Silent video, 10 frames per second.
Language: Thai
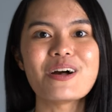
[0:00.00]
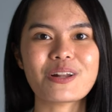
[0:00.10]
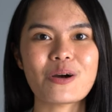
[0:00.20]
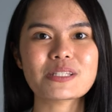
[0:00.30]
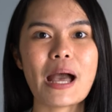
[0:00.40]

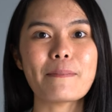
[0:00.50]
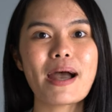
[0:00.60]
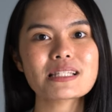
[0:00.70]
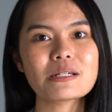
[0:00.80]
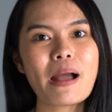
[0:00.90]
เราสามารถ
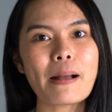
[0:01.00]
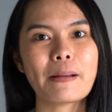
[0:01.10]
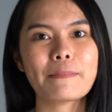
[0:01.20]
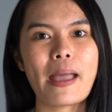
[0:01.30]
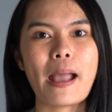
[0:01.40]
ซื้อผัก
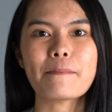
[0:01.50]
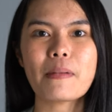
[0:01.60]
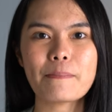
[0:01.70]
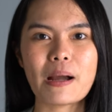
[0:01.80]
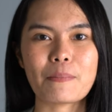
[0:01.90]
แปลกๆมา
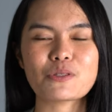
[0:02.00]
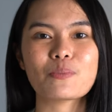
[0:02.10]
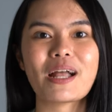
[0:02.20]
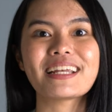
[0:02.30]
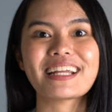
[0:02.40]
เปิดประสบ
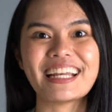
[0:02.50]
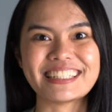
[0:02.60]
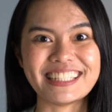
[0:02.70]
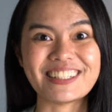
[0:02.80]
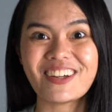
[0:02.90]
การณ์การ
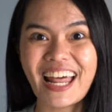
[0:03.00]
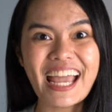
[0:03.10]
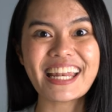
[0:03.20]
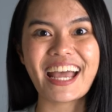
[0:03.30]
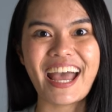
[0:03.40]
กินก็ได้
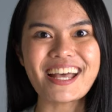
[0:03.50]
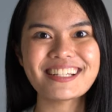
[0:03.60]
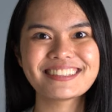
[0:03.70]
นะคะ